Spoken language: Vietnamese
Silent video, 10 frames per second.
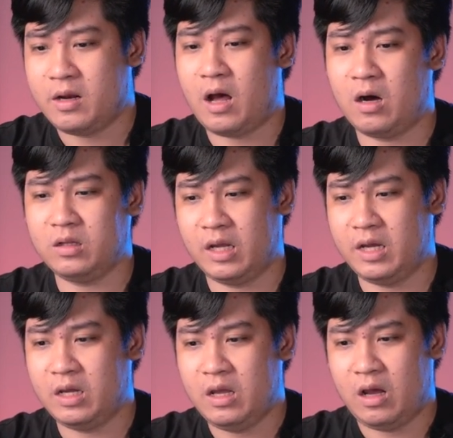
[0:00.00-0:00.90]
đó
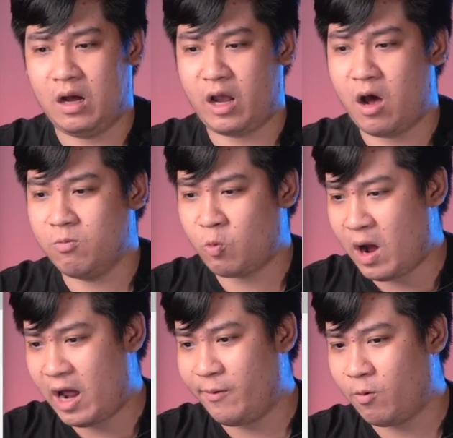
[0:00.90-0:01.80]
thì uh, ngày hôm
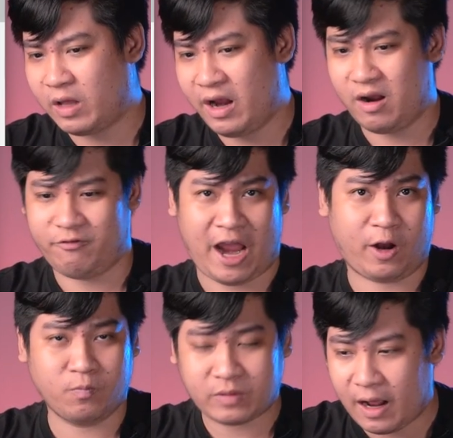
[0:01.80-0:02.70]
qua anh em cũng thấy là
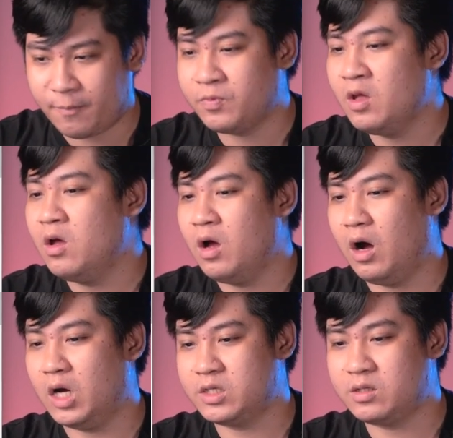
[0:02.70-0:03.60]
vàng cũng tăng
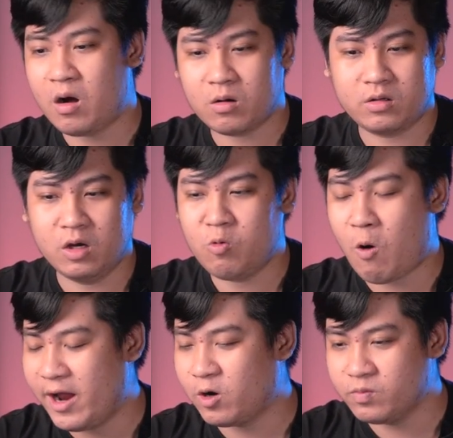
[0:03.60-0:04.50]
uh, stock chứng
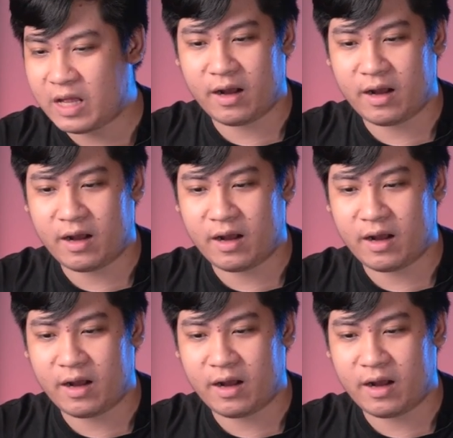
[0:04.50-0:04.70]
khoán cũng